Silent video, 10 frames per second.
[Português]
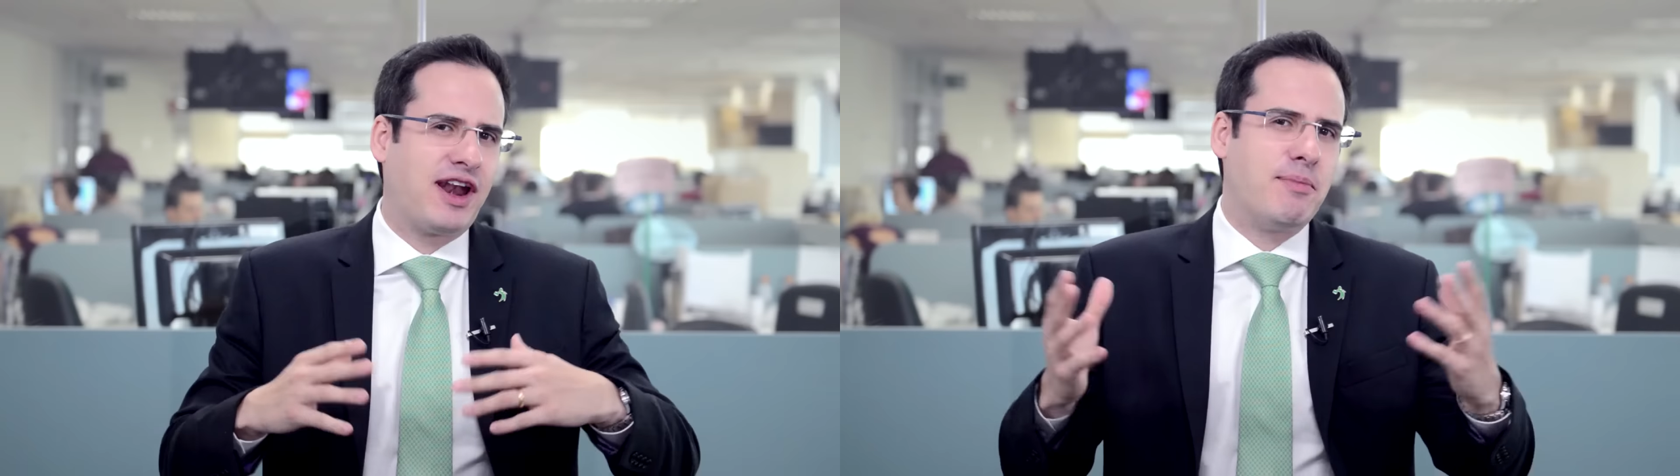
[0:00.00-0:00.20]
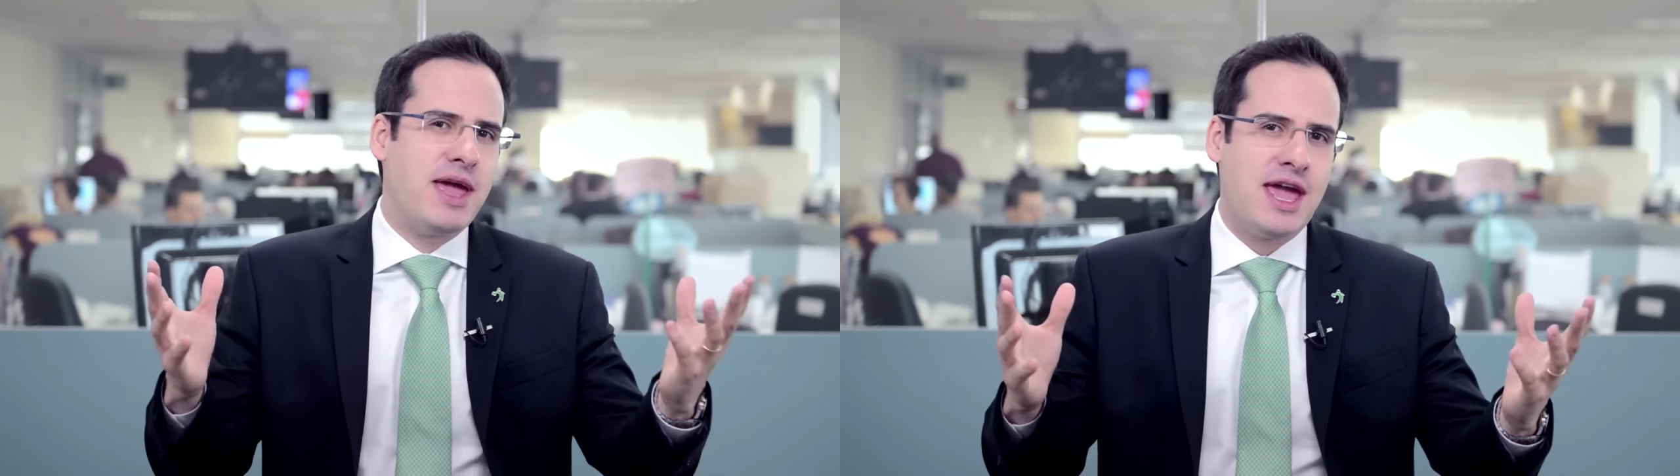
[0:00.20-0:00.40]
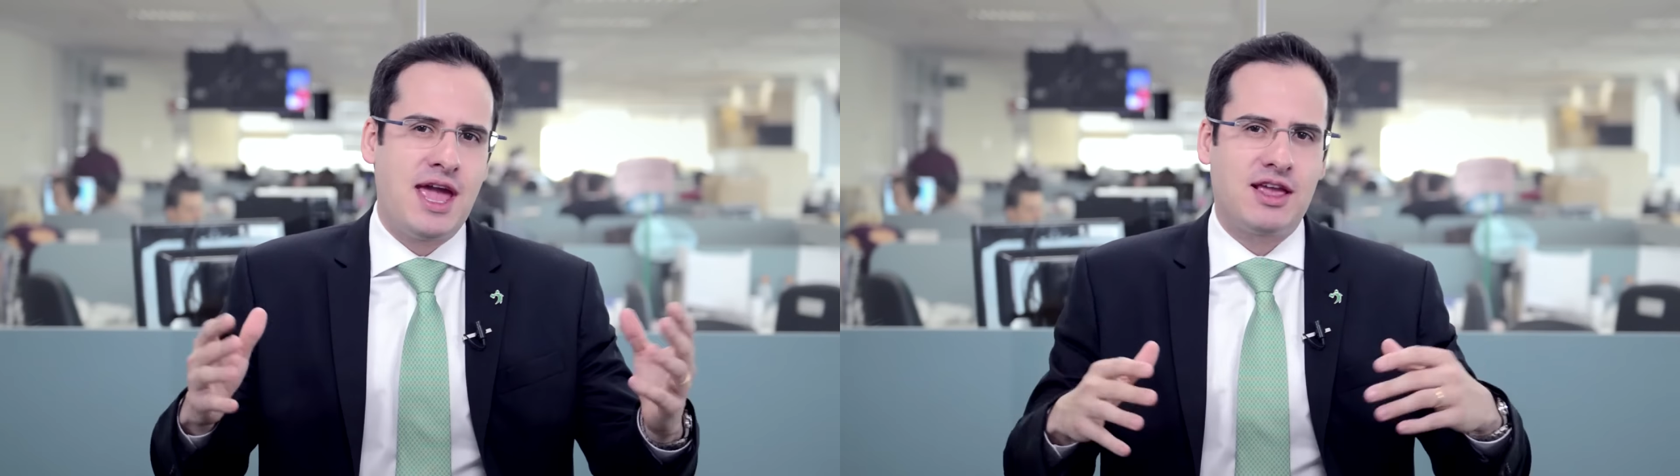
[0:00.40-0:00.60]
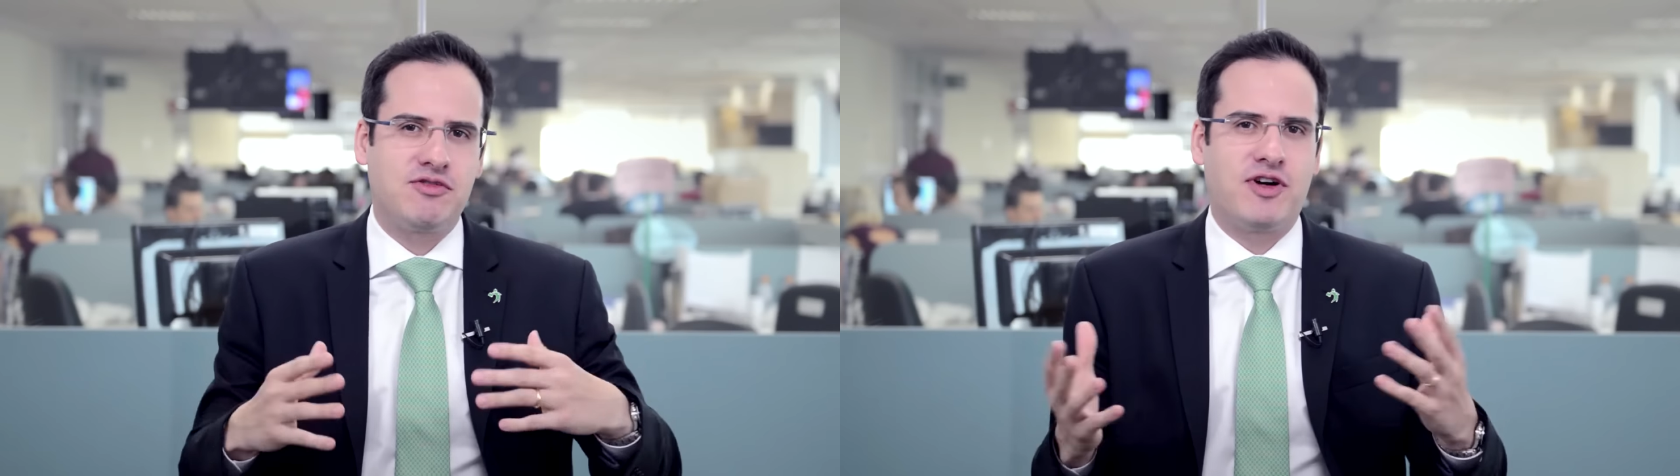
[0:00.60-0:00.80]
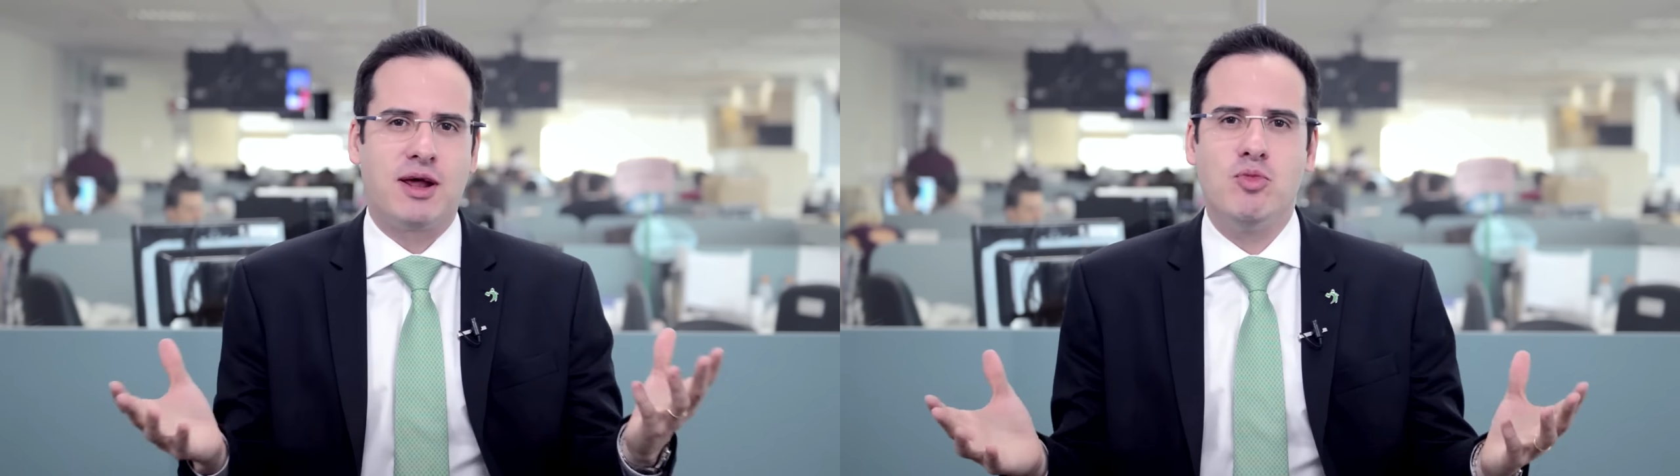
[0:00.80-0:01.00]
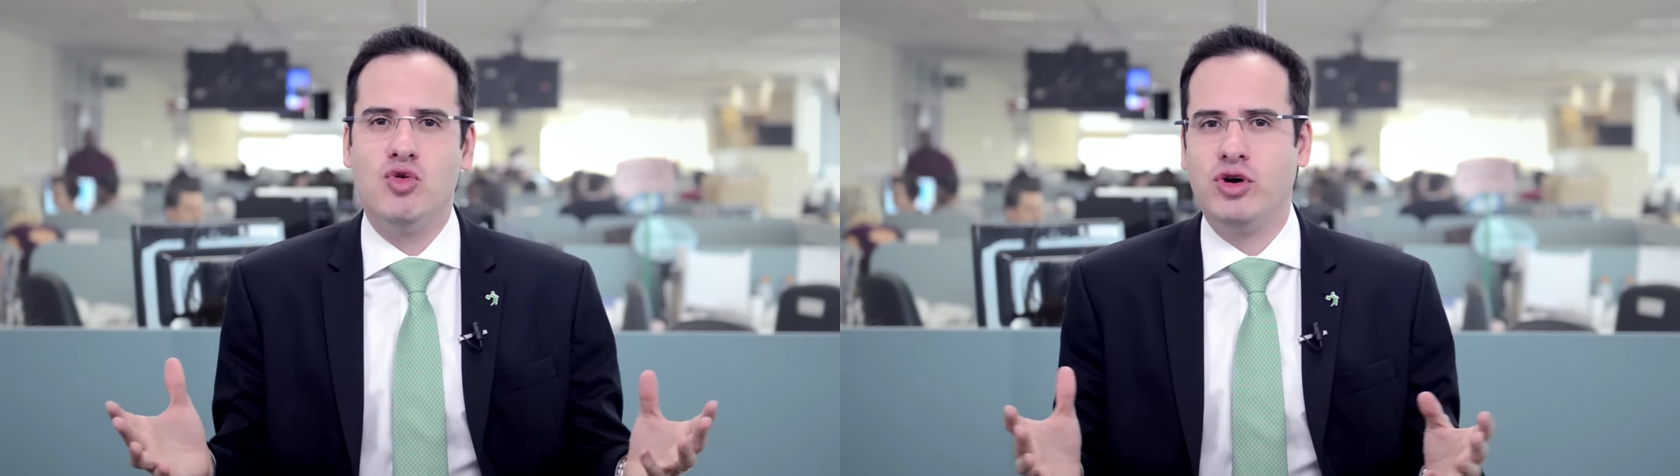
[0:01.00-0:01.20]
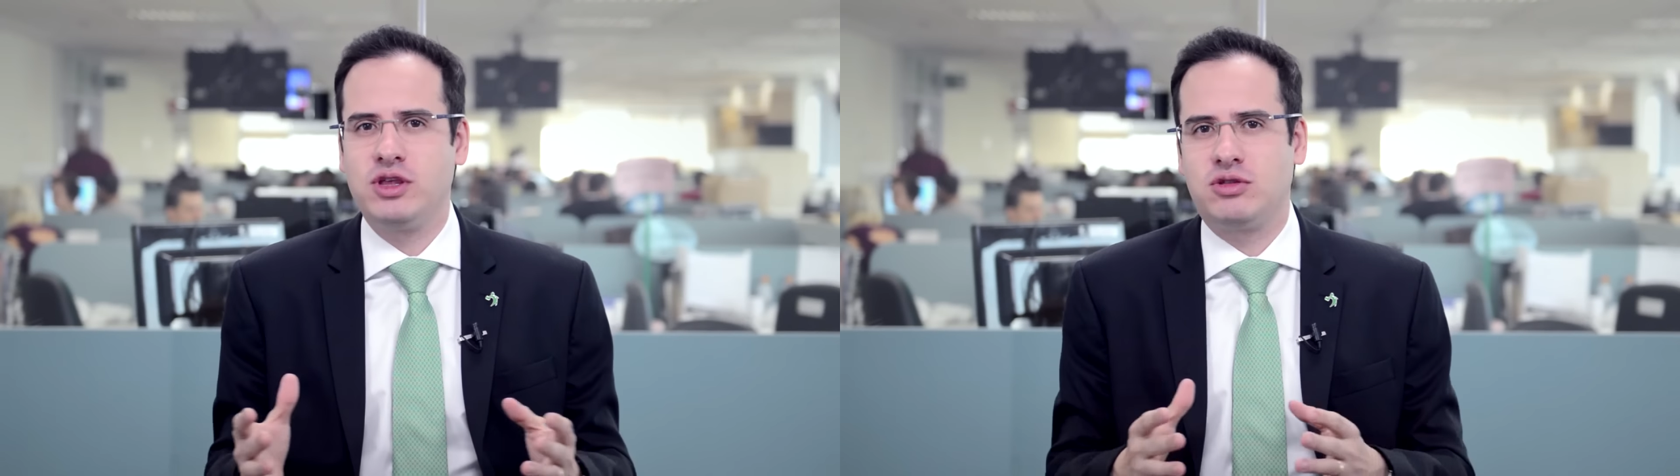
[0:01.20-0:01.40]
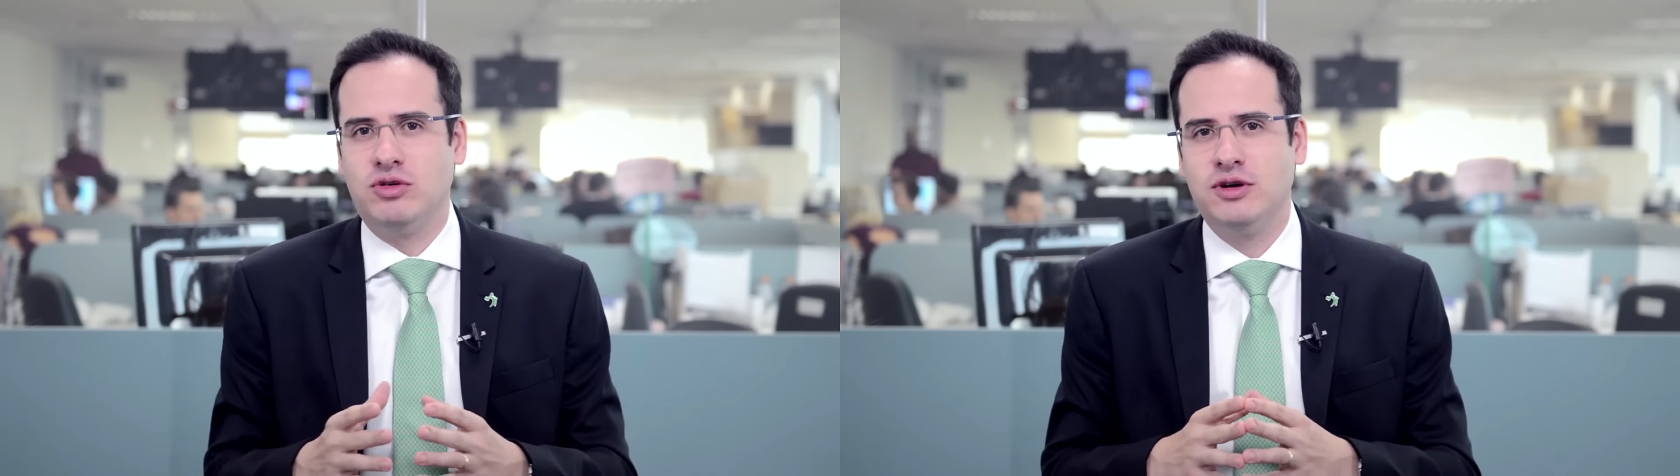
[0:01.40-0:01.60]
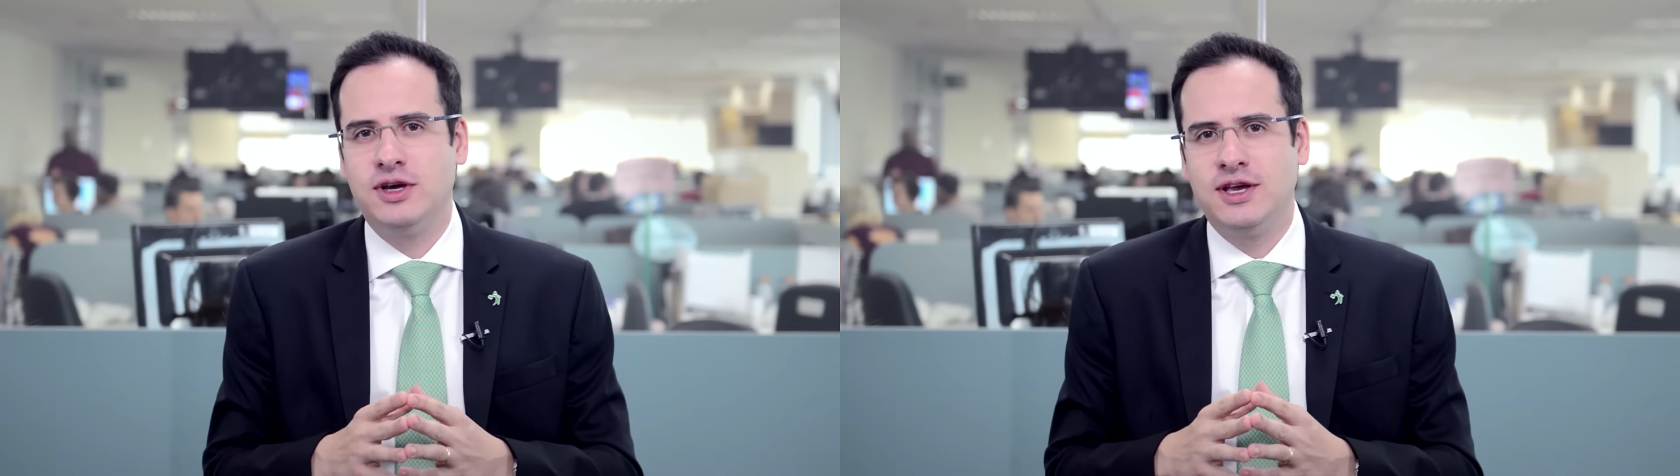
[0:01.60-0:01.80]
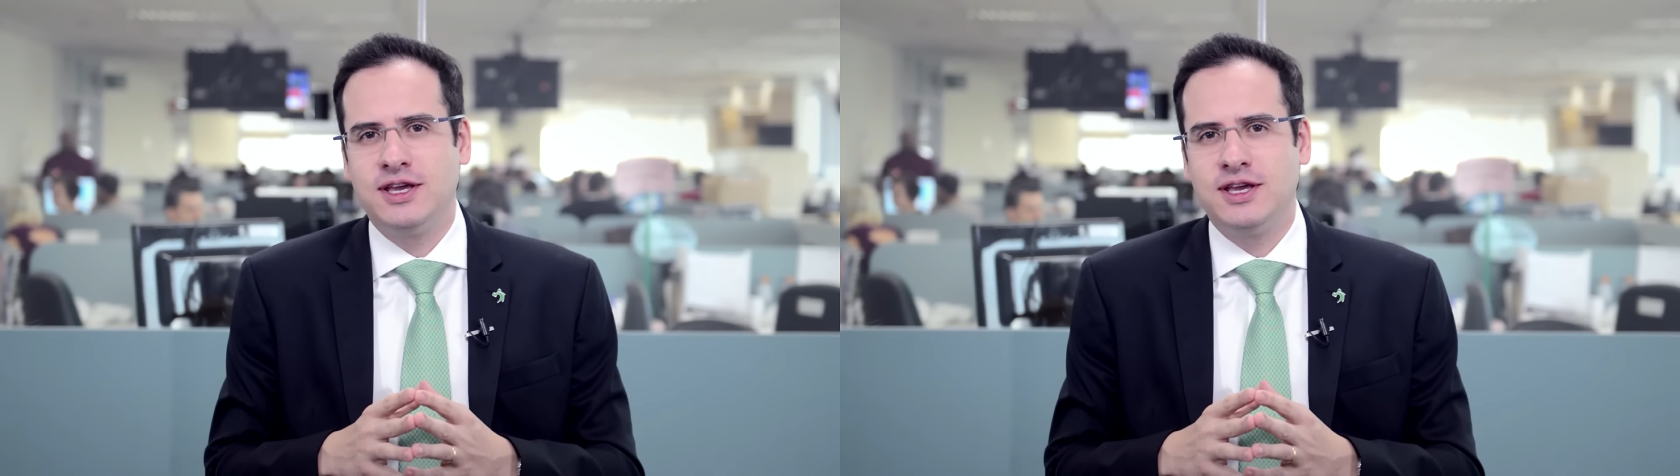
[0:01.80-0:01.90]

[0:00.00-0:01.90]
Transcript: fala bem, que fala muito,